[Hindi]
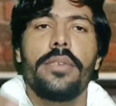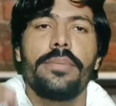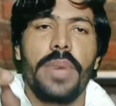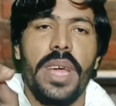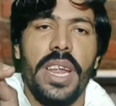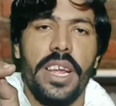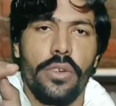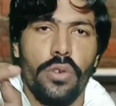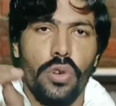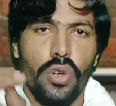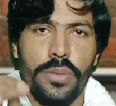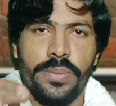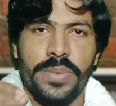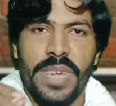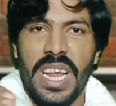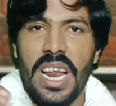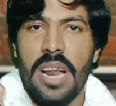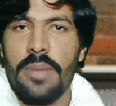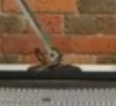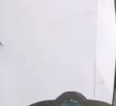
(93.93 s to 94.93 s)
मेरे यूट्यूब
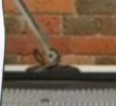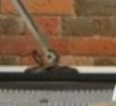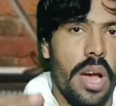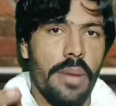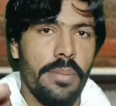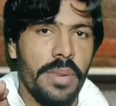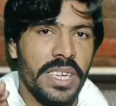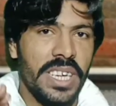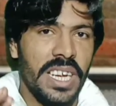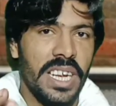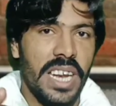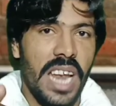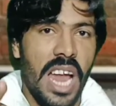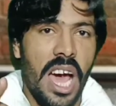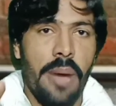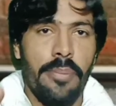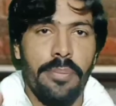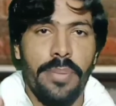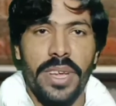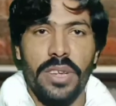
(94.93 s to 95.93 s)
चैनल पे मोका मशीन
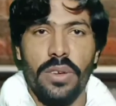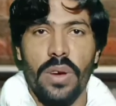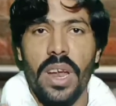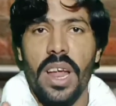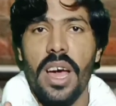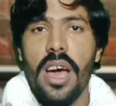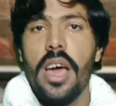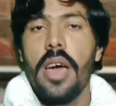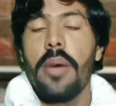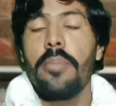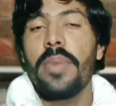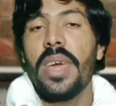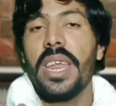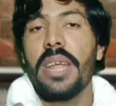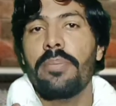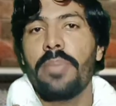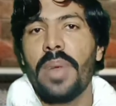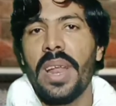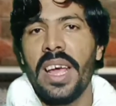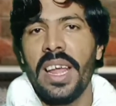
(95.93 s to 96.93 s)
नाम पे जो है ना मेरी
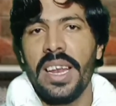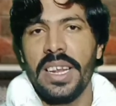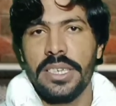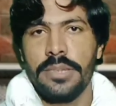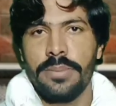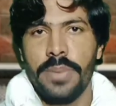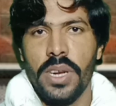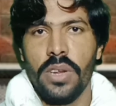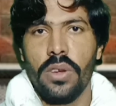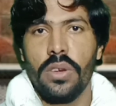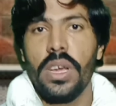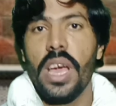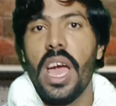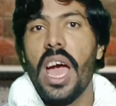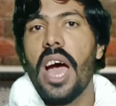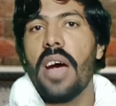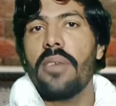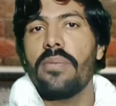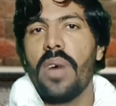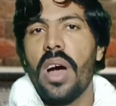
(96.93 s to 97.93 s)
प्ले लिस्ट बनी हुई है
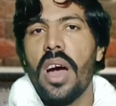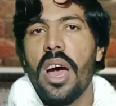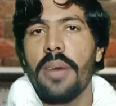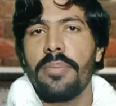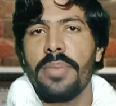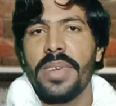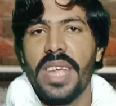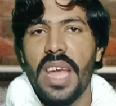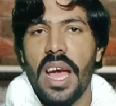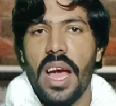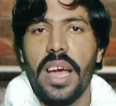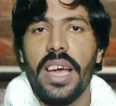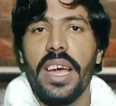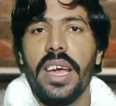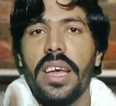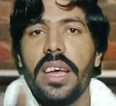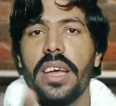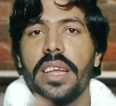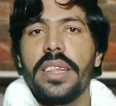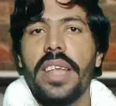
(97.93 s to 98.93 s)
आप वहाँ पे जाके
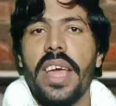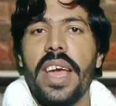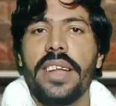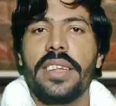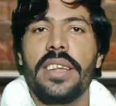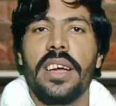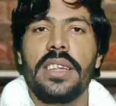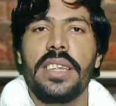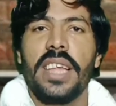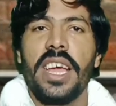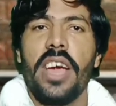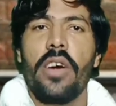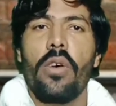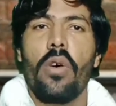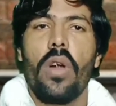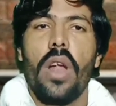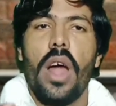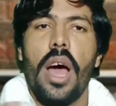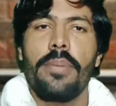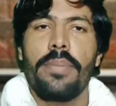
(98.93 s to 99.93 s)
देख सकते हैं
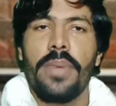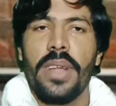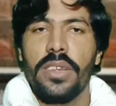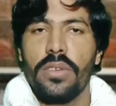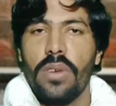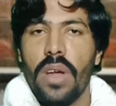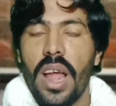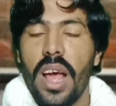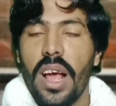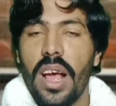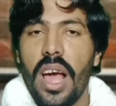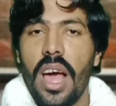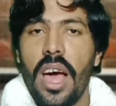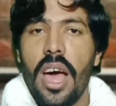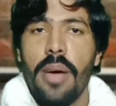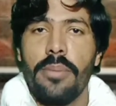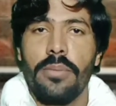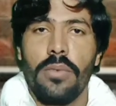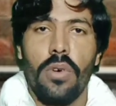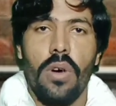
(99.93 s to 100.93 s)
और आपने जो है ना
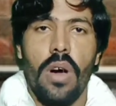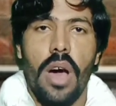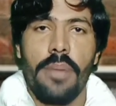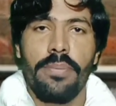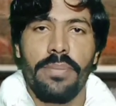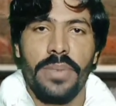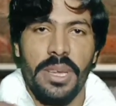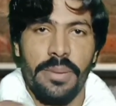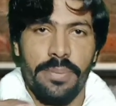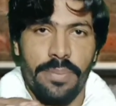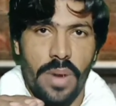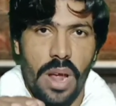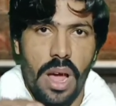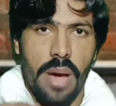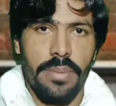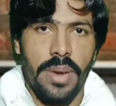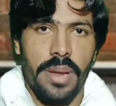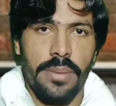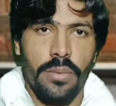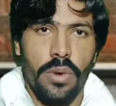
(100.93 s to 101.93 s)
काम को अपनी
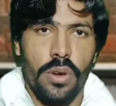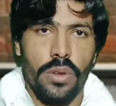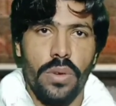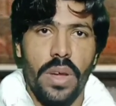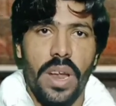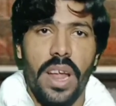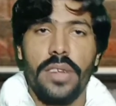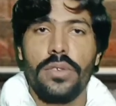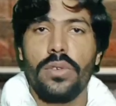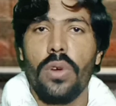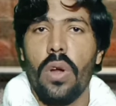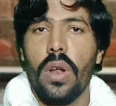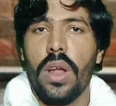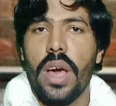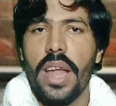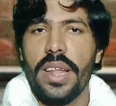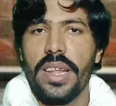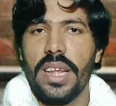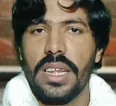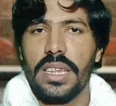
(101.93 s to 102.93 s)
प्रॉब्लम को जो है ना सोल्व
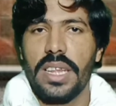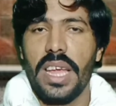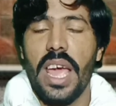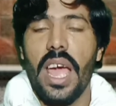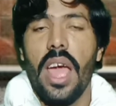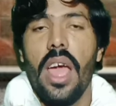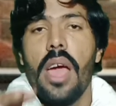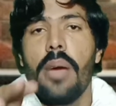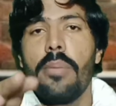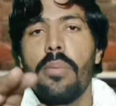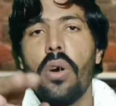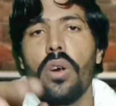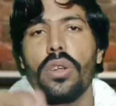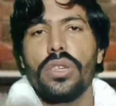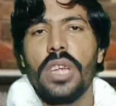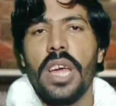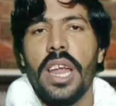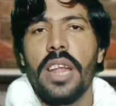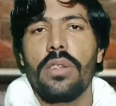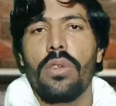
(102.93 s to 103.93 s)
कर सकते हैं बहुत
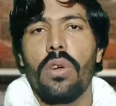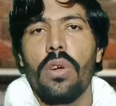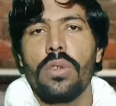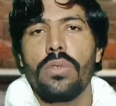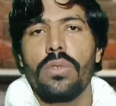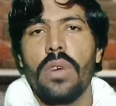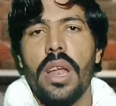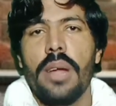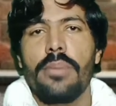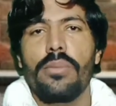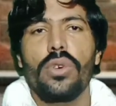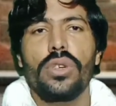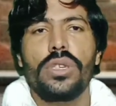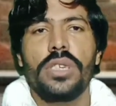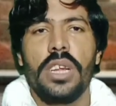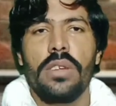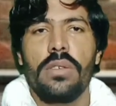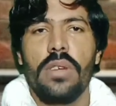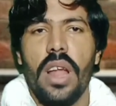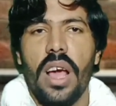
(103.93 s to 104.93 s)
सारे दोस्त जो है ना
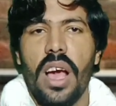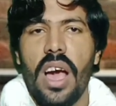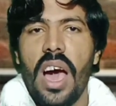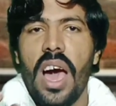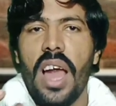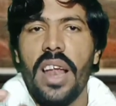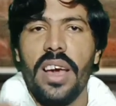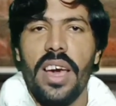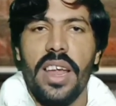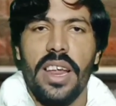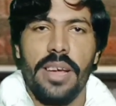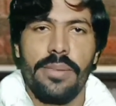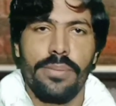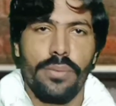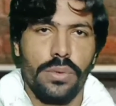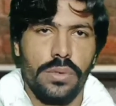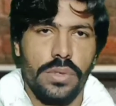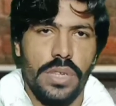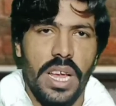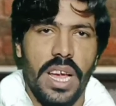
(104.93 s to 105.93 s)
मुझसे जो है ना कॉल करके
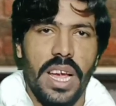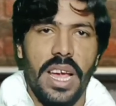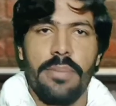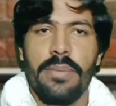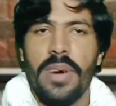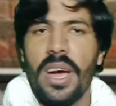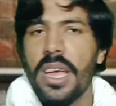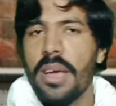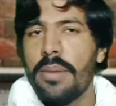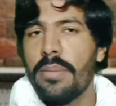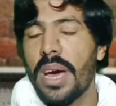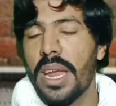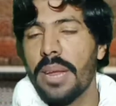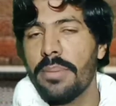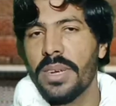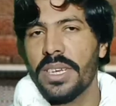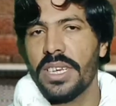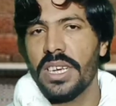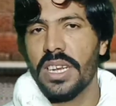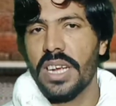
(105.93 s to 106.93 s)
पूछते हैं कि भाई हमारी
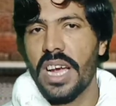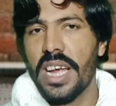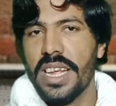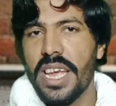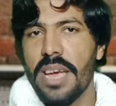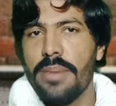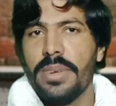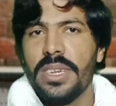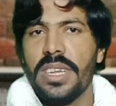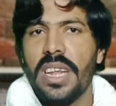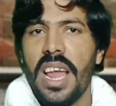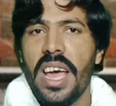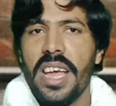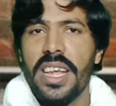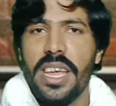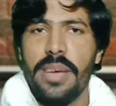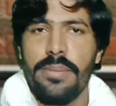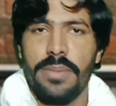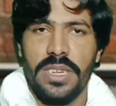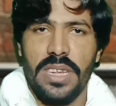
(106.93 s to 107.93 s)
मशीन का ये मसला
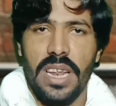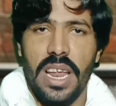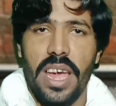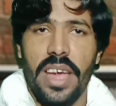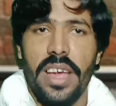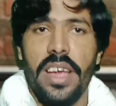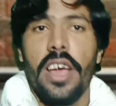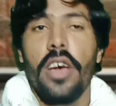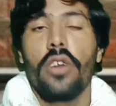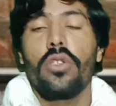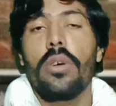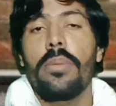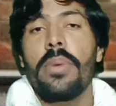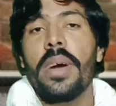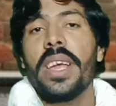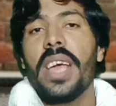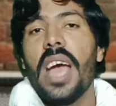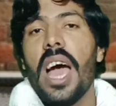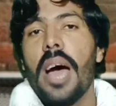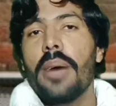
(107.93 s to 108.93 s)
है ये मसला है तो
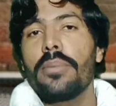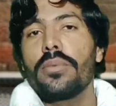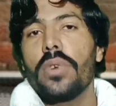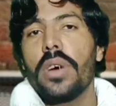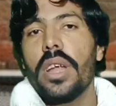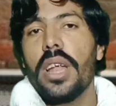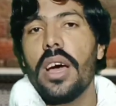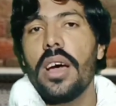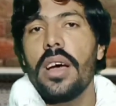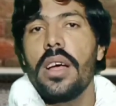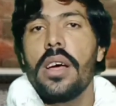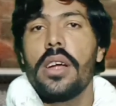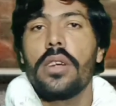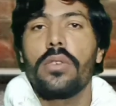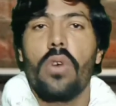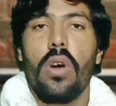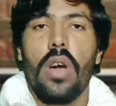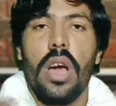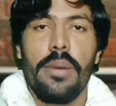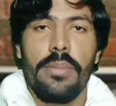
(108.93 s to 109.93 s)
भाई आप जो है ना
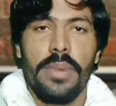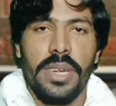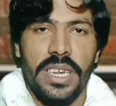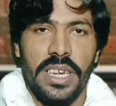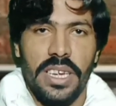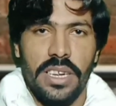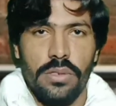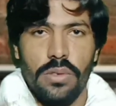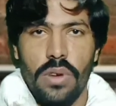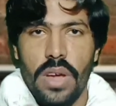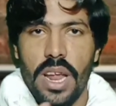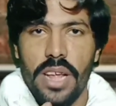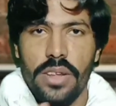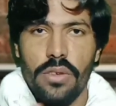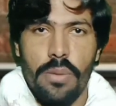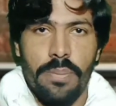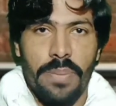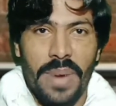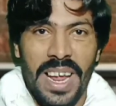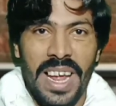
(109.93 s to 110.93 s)
टोका मशीन जो है ना
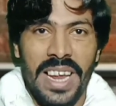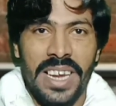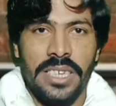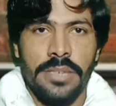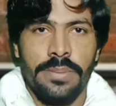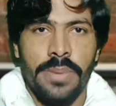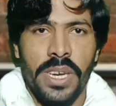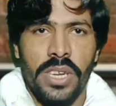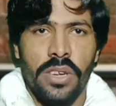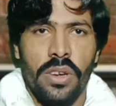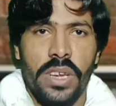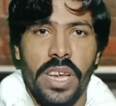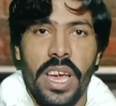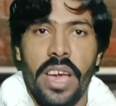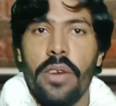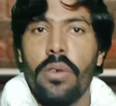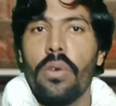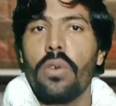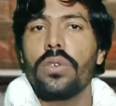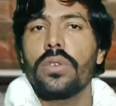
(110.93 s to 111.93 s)
जो लिस्ट बनी हुई
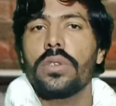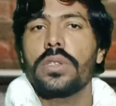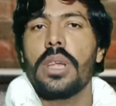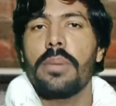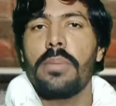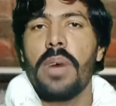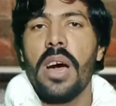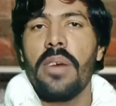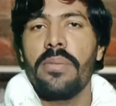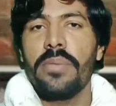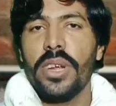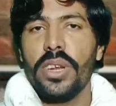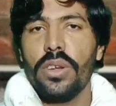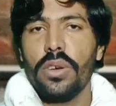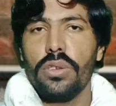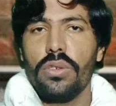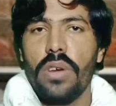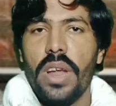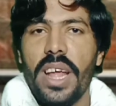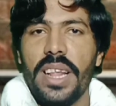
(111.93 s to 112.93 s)
है वो तमाम
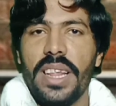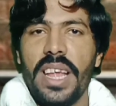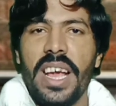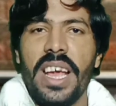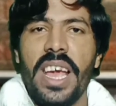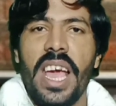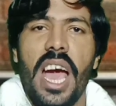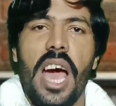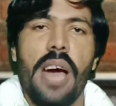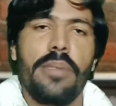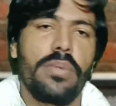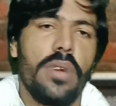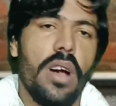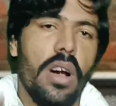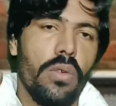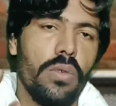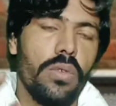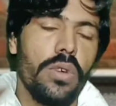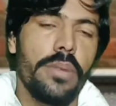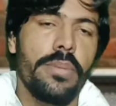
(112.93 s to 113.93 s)
वीडियो जो है ना देखें आपका
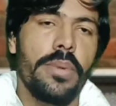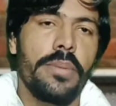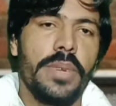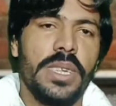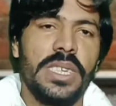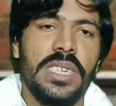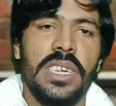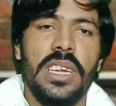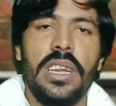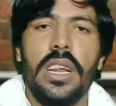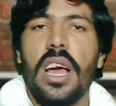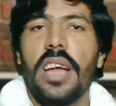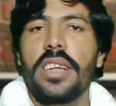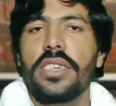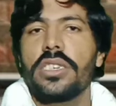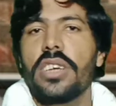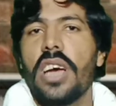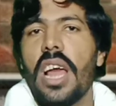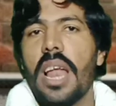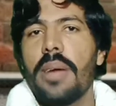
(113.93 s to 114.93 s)
कोई भी मशीन का
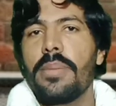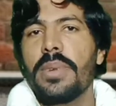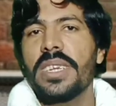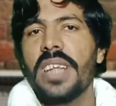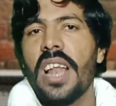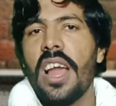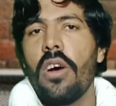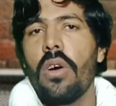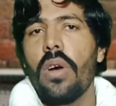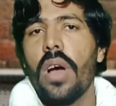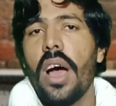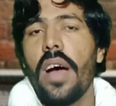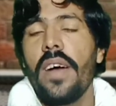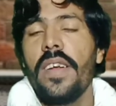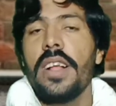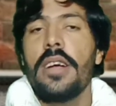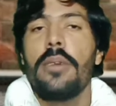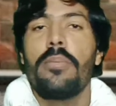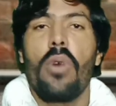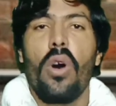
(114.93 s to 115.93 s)
इनशाला मसला होगा
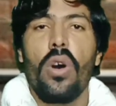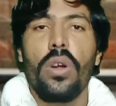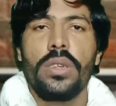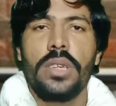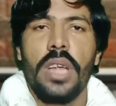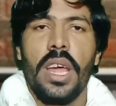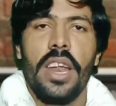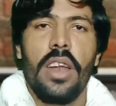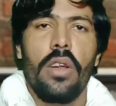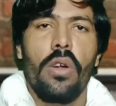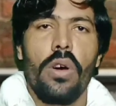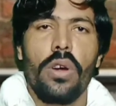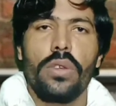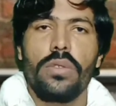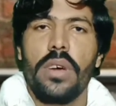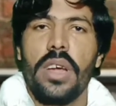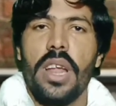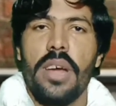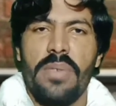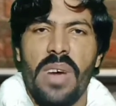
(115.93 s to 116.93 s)
बहुत सारे लोग
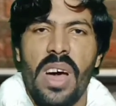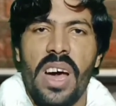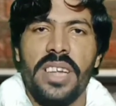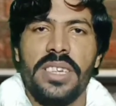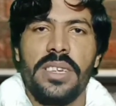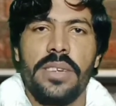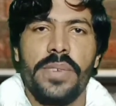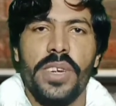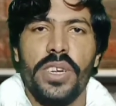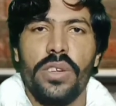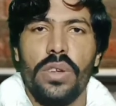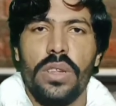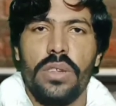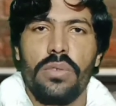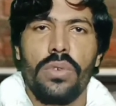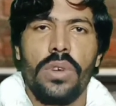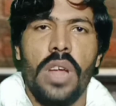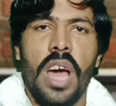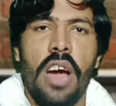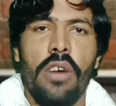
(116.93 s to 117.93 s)
जो है ना वहाँ से वीडियो
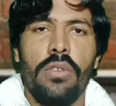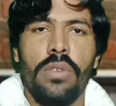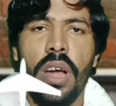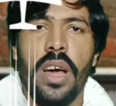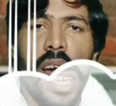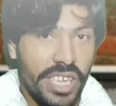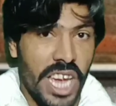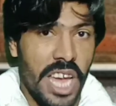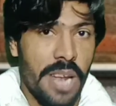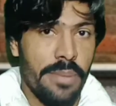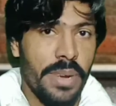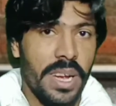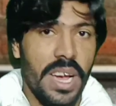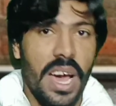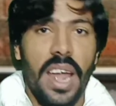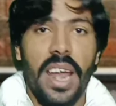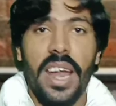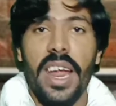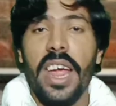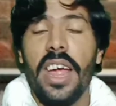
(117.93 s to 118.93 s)
तो उठा उठा शेयर भी
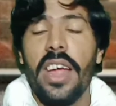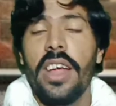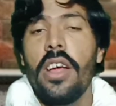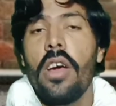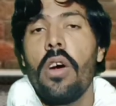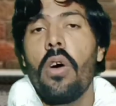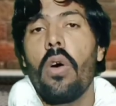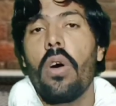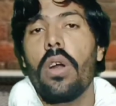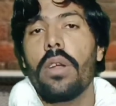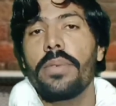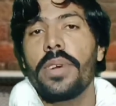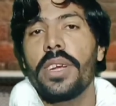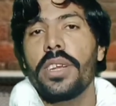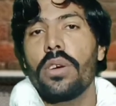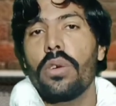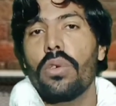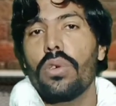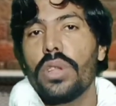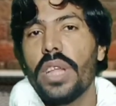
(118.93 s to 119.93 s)
कर रहे हैं और
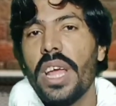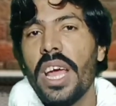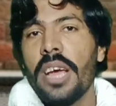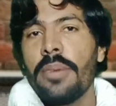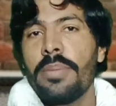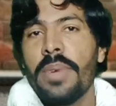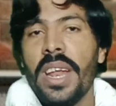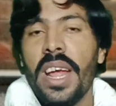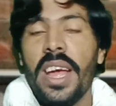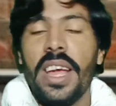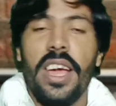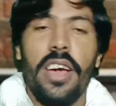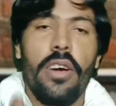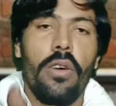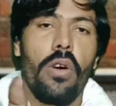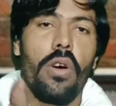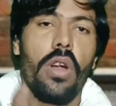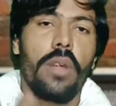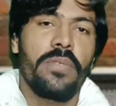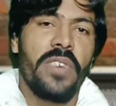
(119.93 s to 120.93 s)
वीडियो को देख भी रहे हैं
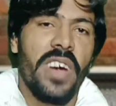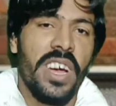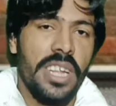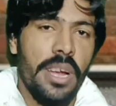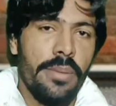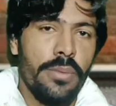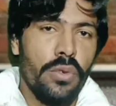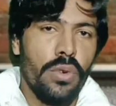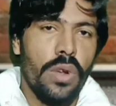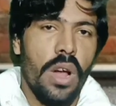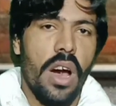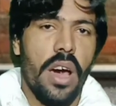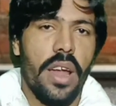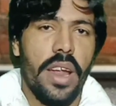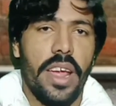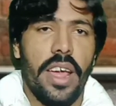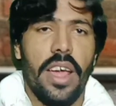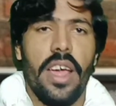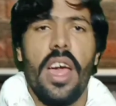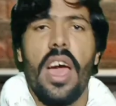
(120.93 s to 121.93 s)
और फायदा भी उठा
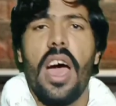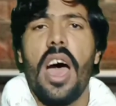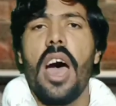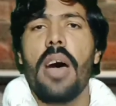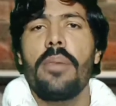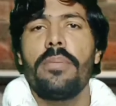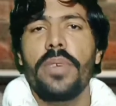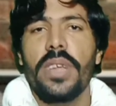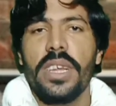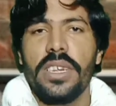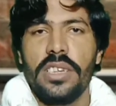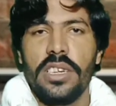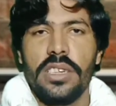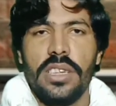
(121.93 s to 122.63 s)
रहे हैं आप भी इसी